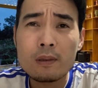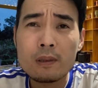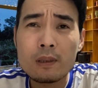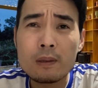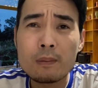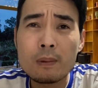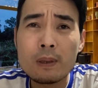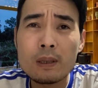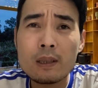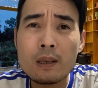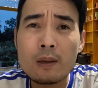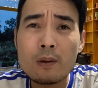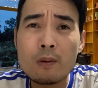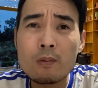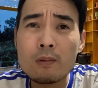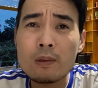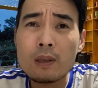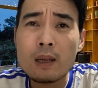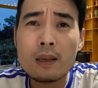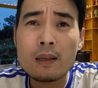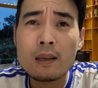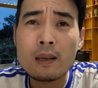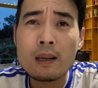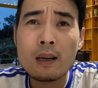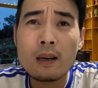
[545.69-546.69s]
thì bây giờ đúng
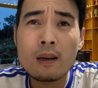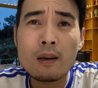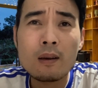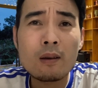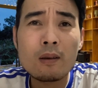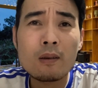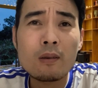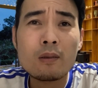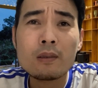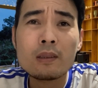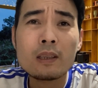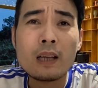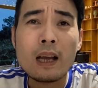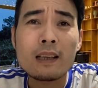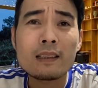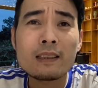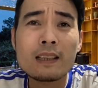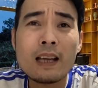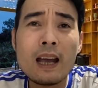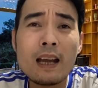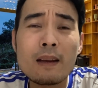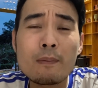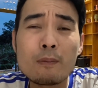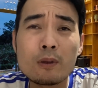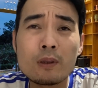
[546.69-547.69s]
thật là nó chả
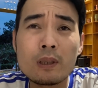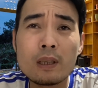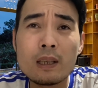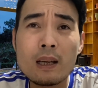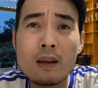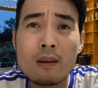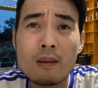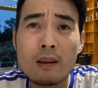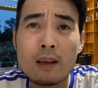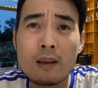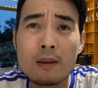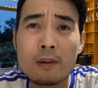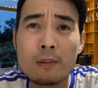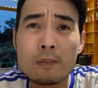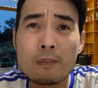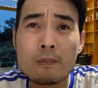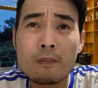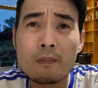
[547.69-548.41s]
sai một tí nào cả